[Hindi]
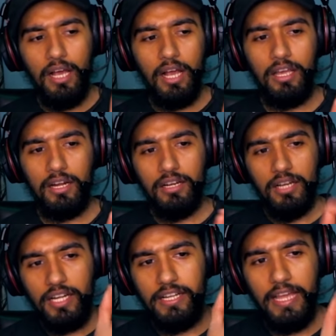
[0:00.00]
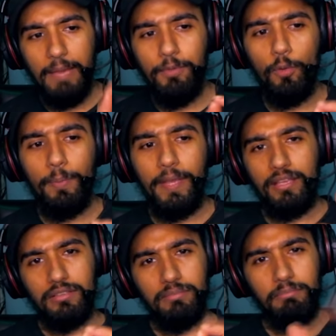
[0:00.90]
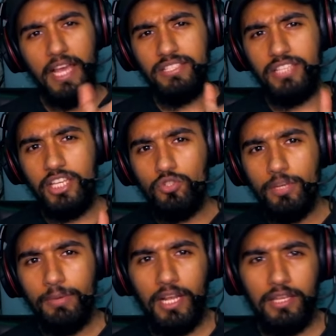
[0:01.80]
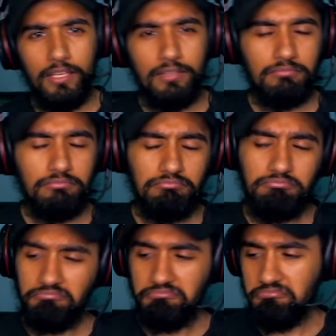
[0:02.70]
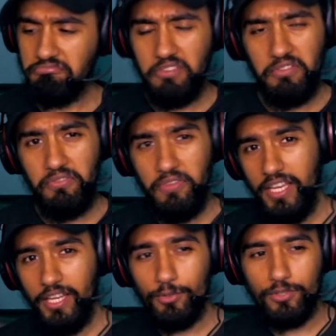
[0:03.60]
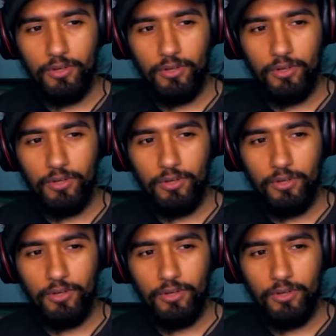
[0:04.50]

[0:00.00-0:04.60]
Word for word: अगर डेब्यू पे भाई सेंचुरी बना दे फील ही कुछ और